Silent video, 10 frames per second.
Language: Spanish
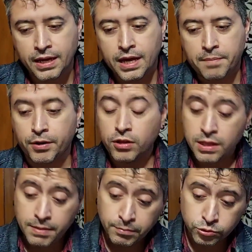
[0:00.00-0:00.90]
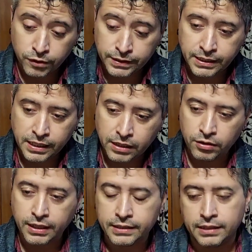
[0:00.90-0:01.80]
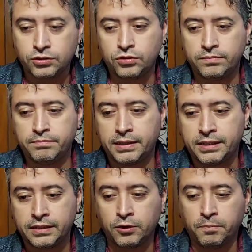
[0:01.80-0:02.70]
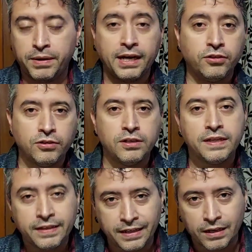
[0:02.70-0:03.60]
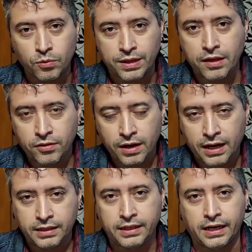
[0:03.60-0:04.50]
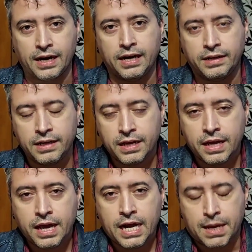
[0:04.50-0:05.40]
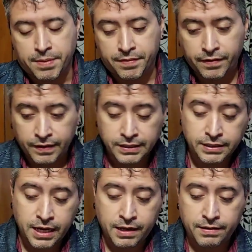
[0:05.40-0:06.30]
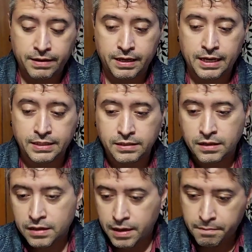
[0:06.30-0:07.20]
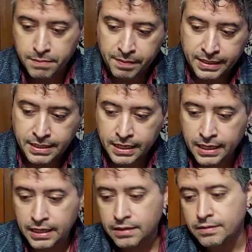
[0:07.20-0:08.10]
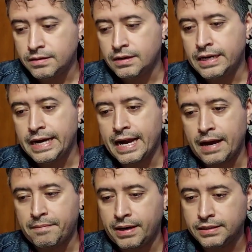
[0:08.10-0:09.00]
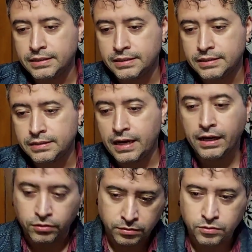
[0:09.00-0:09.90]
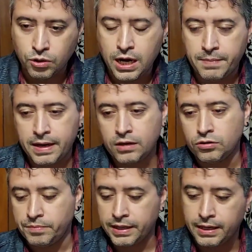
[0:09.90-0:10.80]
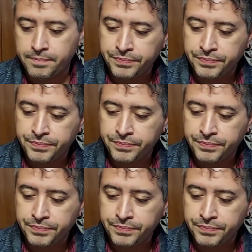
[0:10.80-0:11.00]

Pero desde mi punto de vista creo que estas son bastante complejas donde debes tener cuidado al adquirirlas. La primera fragancia es, me parece que la más... Ah, no, no es la más económica.